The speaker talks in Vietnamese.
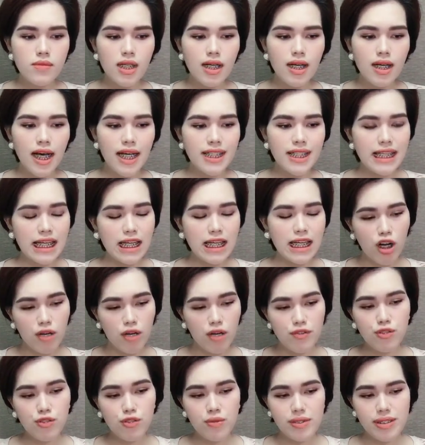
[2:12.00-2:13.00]
Anh ta nói
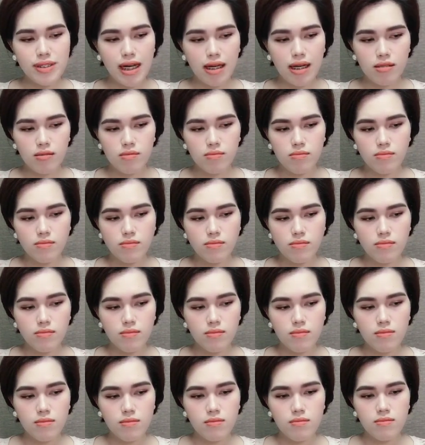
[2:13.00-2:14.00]
với tôi rằng:
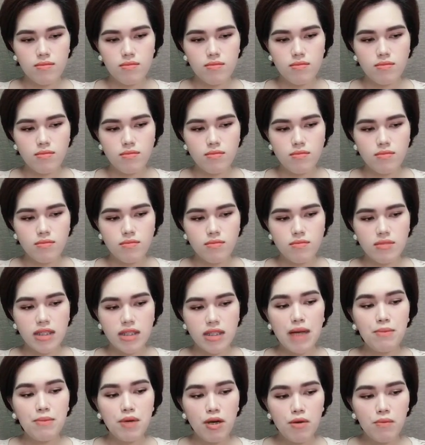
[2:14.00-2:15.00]

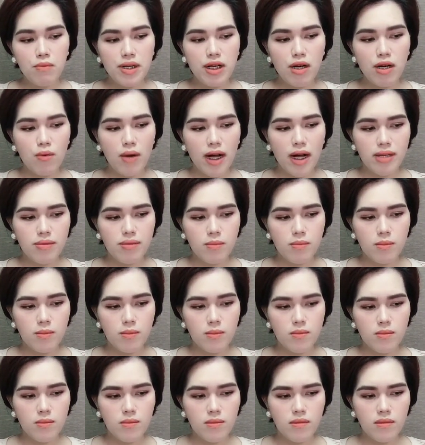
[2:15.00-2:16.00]
"Em không yêu anh
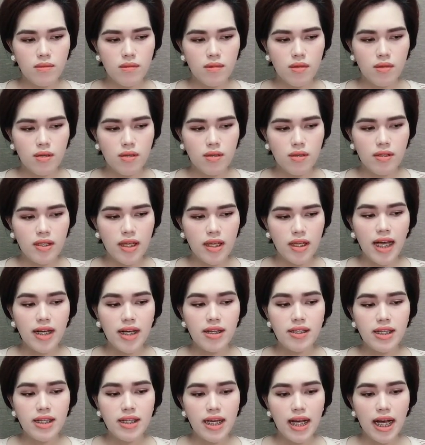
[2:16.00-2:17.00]
thì hãy
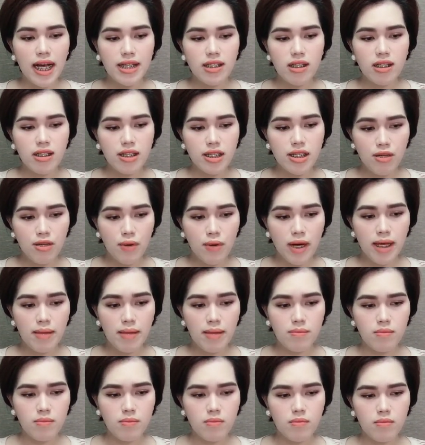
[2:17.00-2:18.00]
cứ để anh được yêu em.
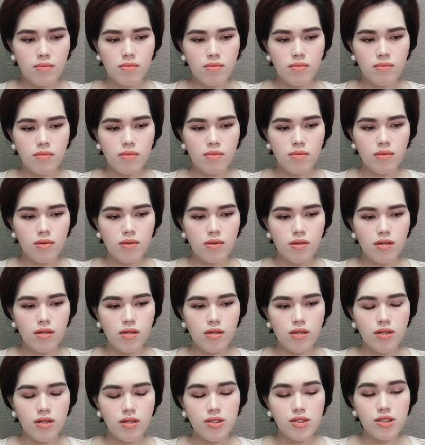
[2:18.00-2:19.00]

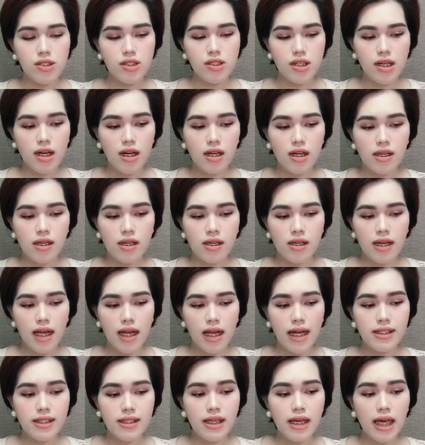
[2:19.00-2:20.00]
Chỉ cần
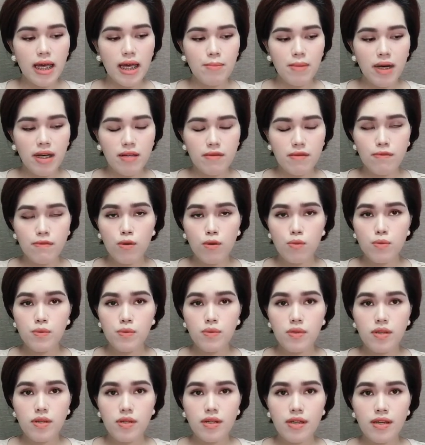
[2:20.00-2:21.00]
anh thấy em hạnh phúc
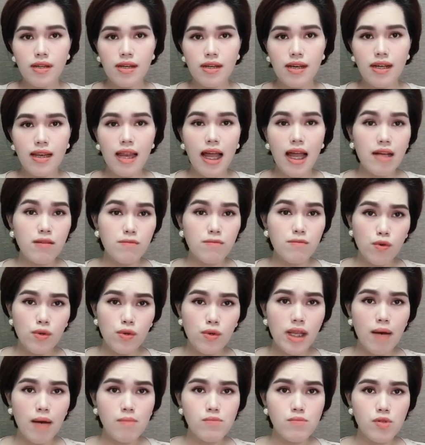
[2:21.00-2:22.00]
là anh vui
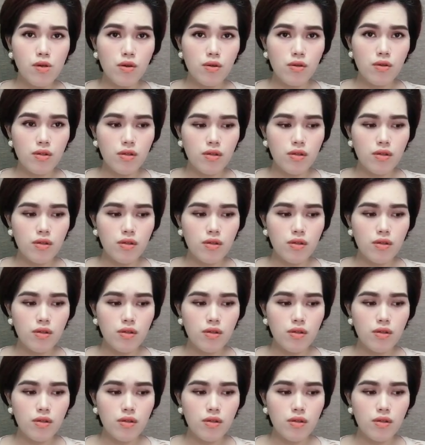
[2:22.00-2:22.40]
lắm rồi."